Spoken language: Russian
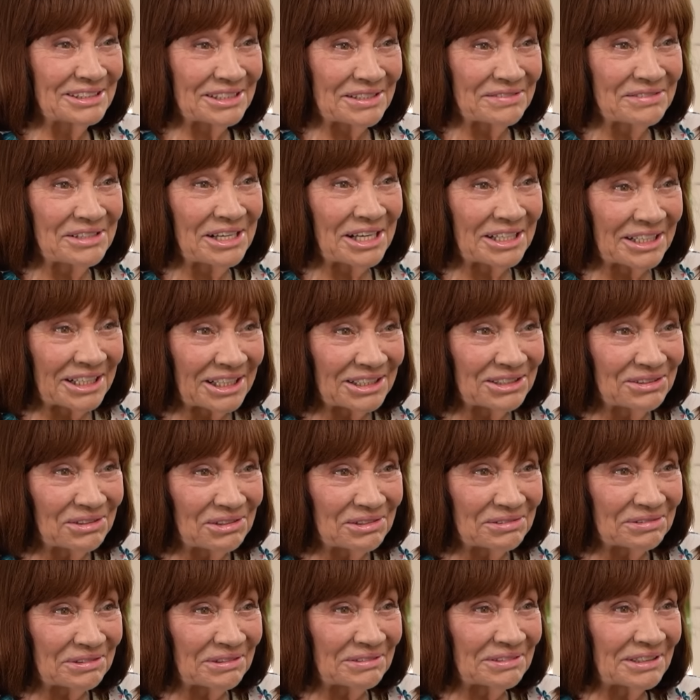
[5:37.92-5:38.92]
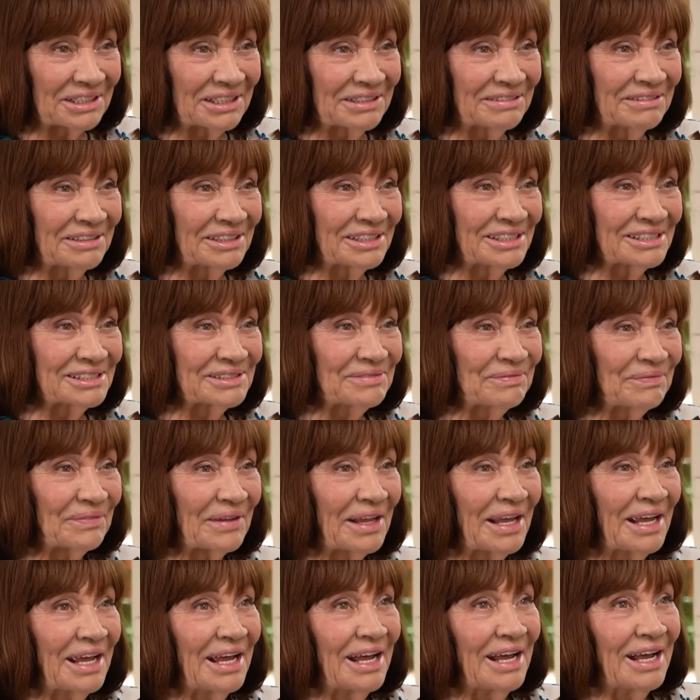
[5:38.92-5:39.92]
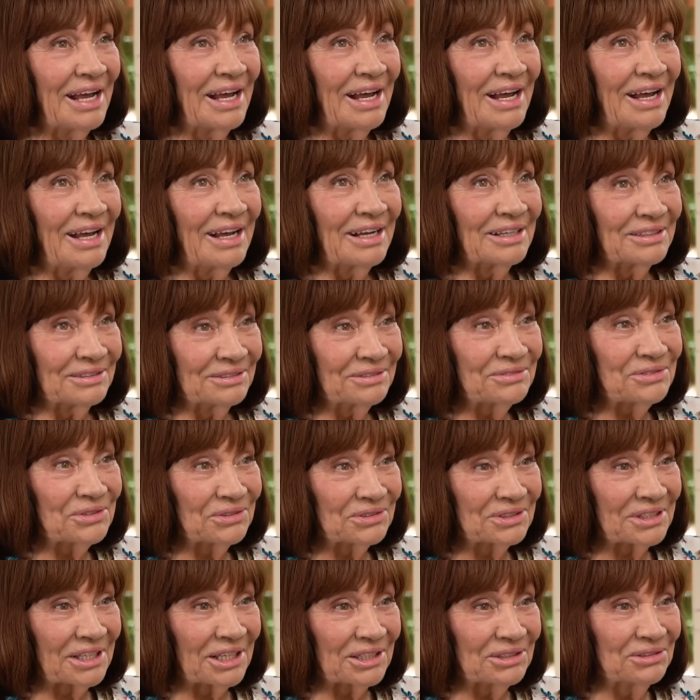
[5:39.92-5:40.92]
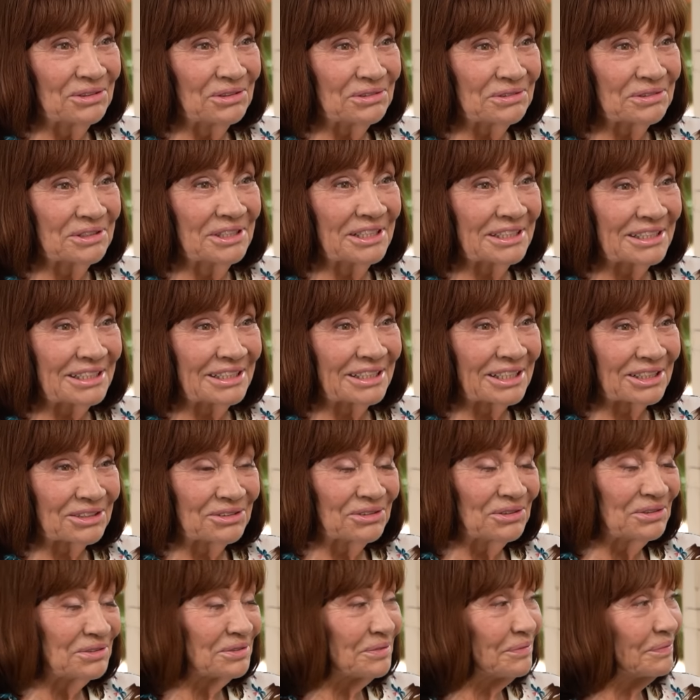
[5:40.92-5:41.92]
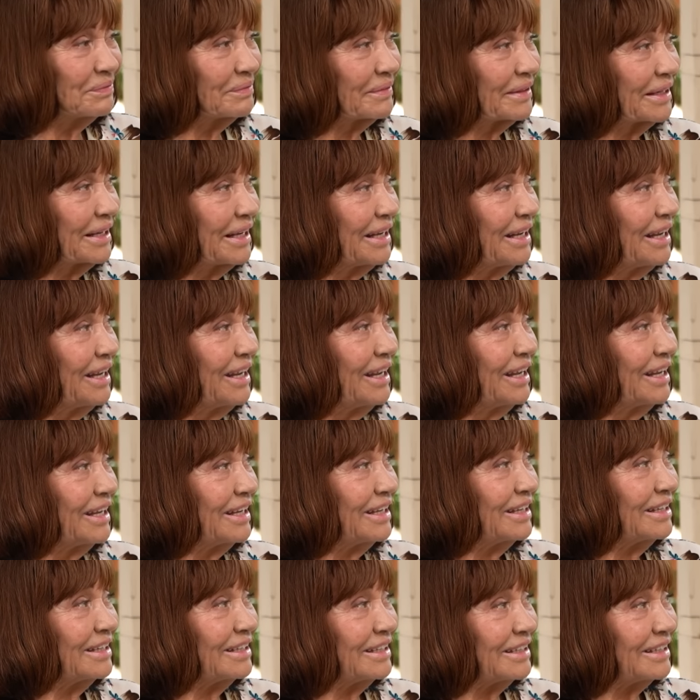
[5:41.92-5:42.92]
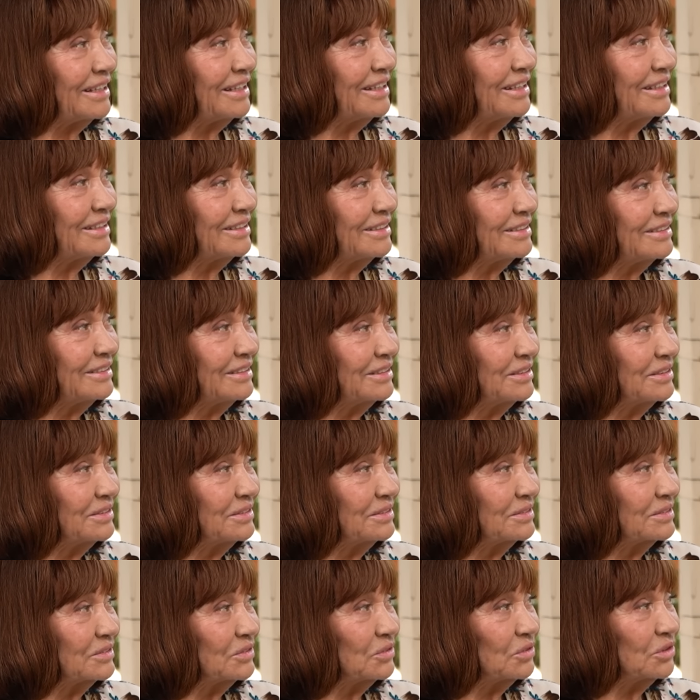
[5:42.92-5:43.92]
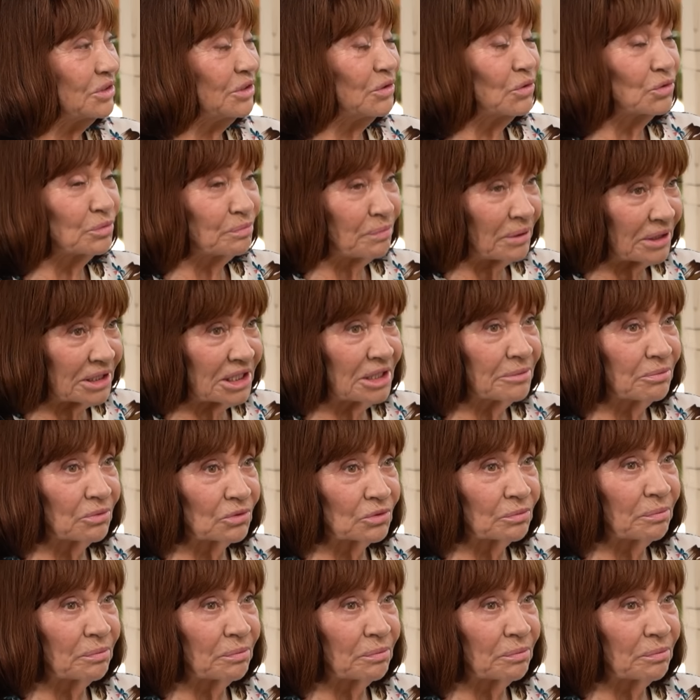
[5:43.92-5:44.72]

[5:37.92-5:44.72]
Евгения Адольфовна говорить. Ну, все-таки Адольф, Гитлер, Адольф. И, э, и он погиб.